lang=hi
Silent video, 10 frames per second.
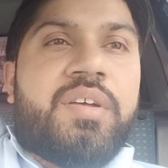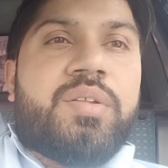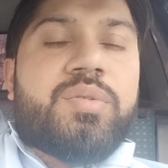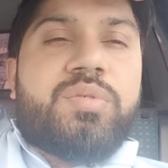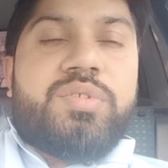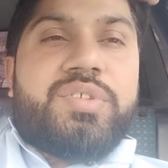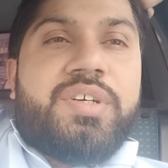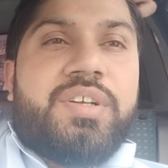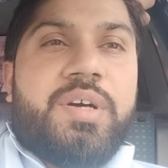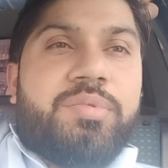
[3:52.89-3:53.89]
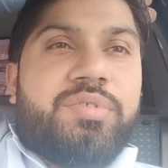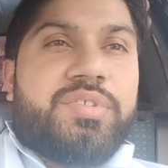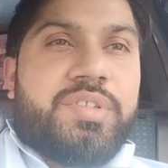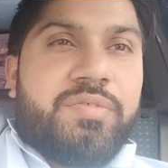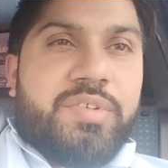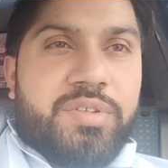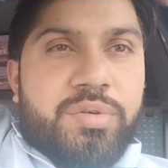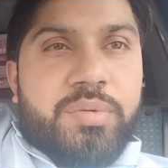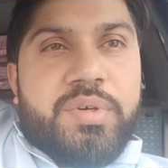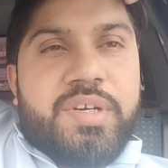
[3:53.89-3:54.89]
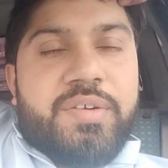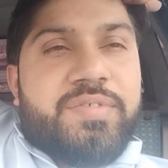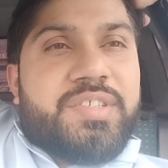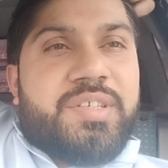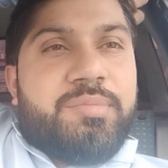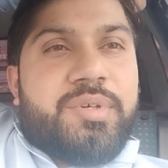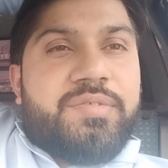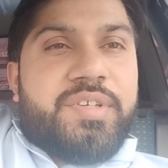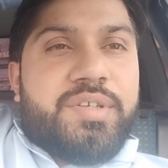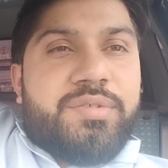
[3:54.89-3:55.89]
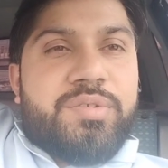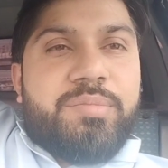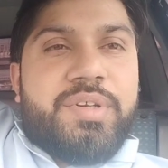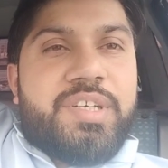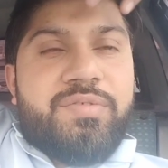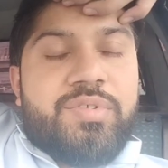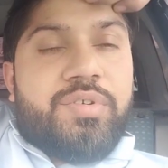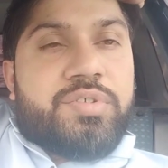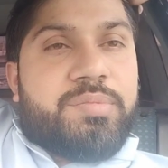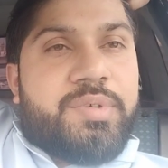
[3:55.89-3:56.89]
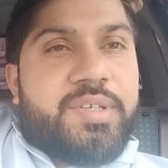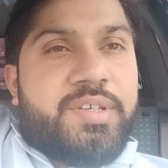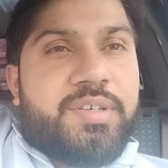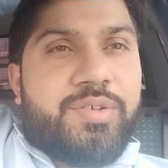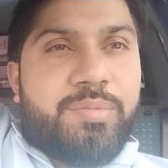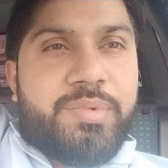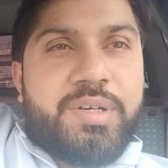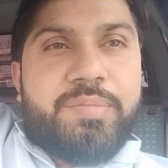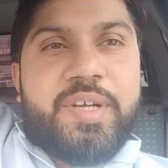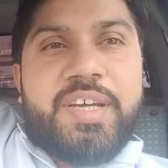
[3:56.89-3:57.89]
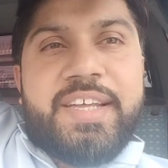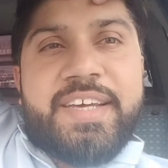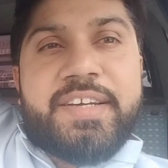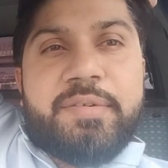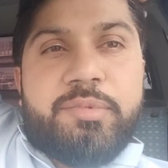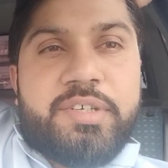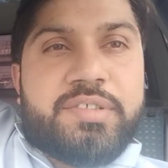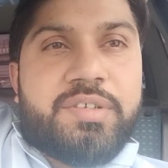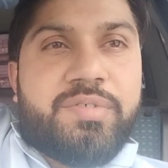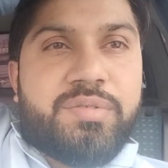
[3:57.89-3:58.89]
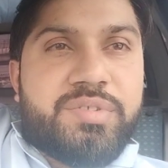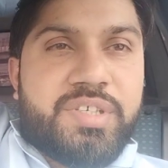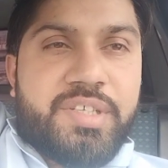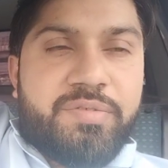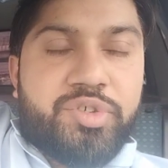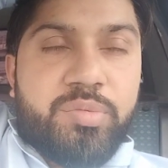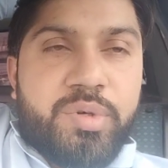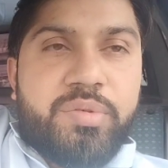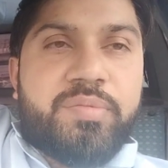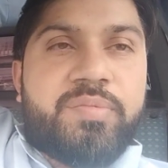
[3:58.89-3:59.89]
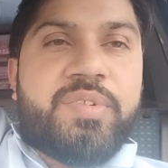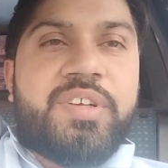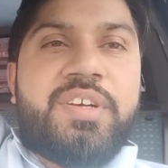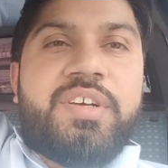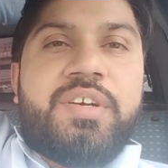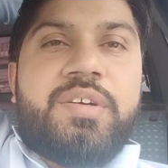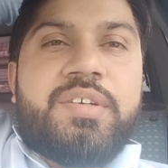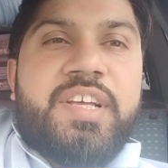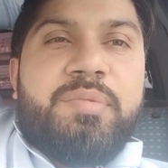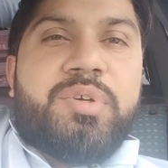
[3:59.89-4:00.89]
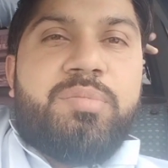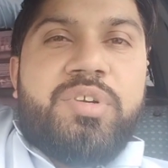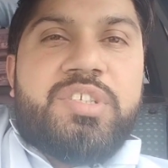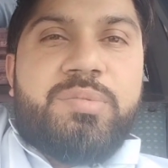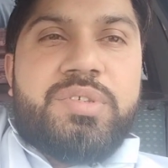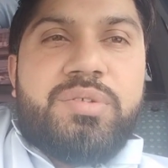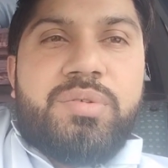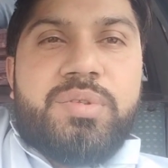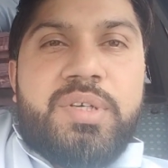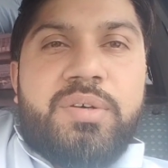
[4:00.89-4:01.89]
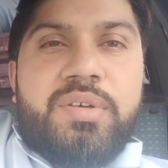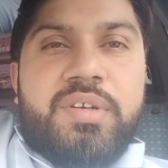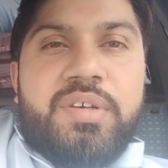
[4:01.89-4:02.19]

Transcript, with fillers: तो इन आपको इस दफ़ा तो काफ़ी ज़्यादा बर्फ़ देखने को मिलेगी ब्लॉग्स में और मेरा प्लान है कि मैं इस दफ़ा कुछ ज़्यादा वीडियो बनाऊँ टाइम की मुनासबत से होता है और